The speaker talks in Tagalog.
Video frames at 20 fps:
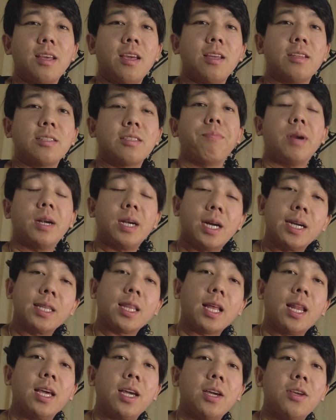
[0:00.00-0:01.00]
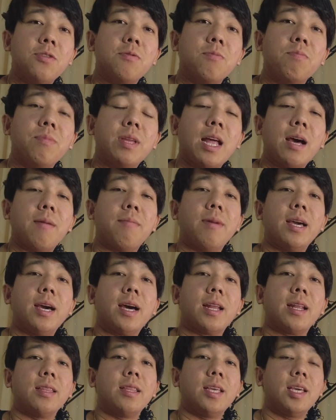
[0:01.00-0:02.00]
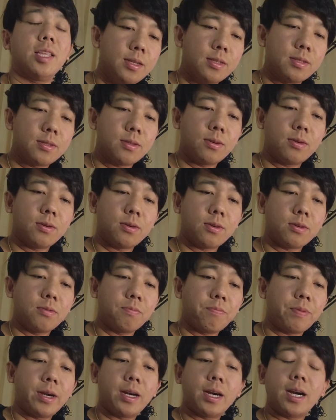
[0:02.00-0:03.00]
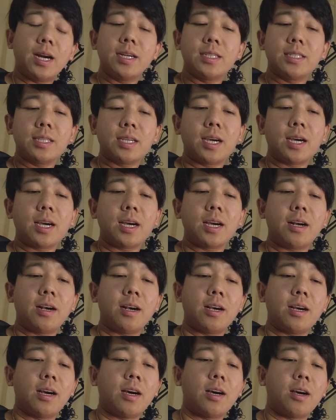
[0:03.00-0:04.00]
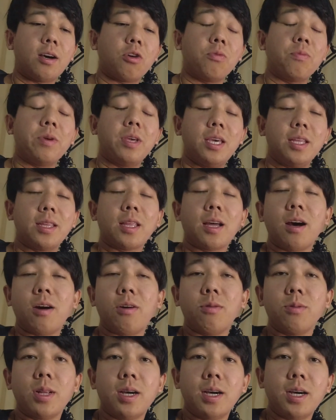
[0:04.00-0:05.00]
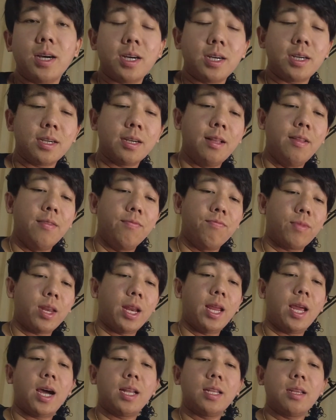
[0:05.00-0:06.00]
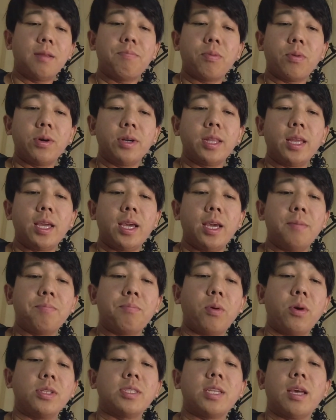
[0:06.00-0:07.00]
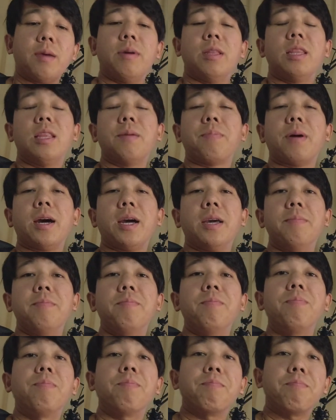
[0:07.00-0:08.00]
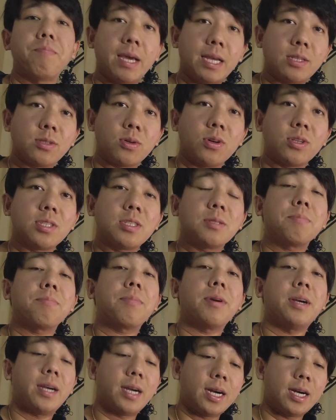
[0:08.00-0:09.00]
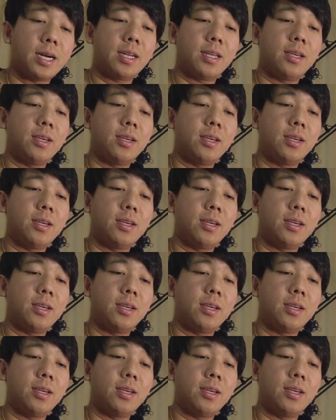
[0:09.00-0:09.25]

is per hour talaga yung binabayaran dito. So kung per hour siya, uh, kumikita ako ng 348.75 pesos per hour.